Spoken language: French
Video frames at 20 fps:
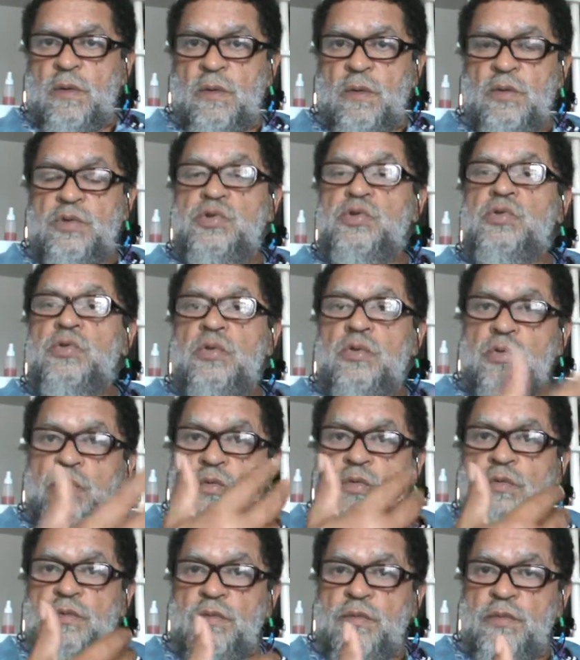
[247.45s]
le jour
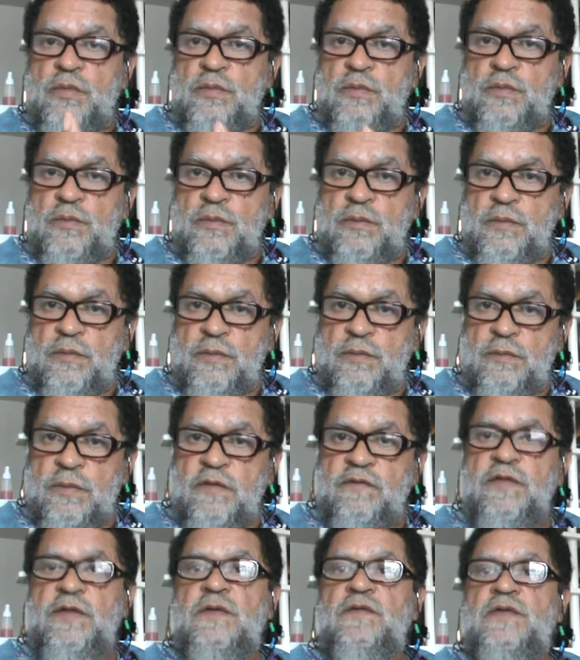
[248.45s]
où ma
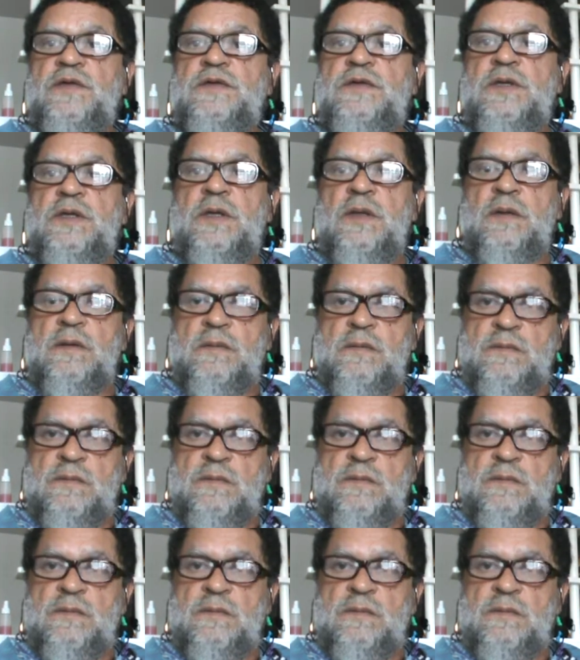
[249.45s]
vie physique,